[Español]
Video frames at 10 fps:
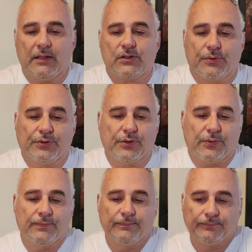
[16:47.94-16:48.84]
Sobre
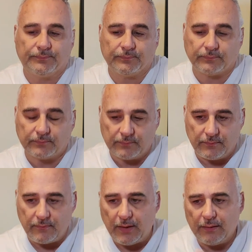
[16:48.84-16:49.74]
todo,
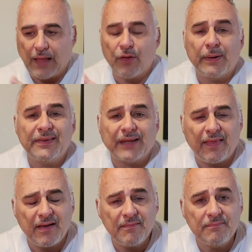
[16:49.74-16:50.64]
la doble
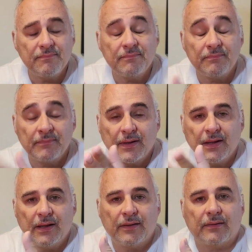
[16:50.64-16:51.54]
entrada
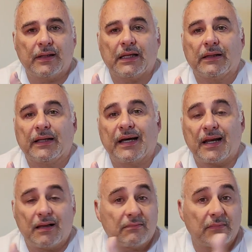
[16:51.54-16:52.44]
de,
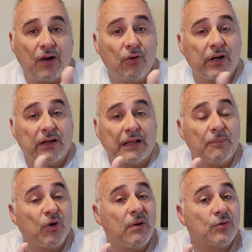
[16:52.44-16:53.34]
carga. Algo que
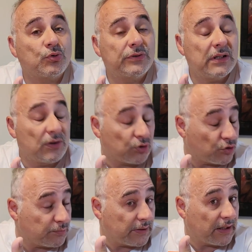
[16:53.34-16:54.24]
tampoco es útil, os lo
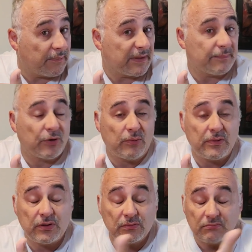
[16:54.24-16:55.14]
expliqué al principio del
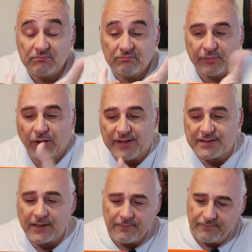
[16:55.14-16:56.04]
vídeo, pero ahí
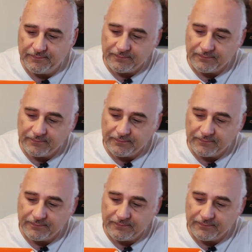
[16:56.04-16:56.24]
está.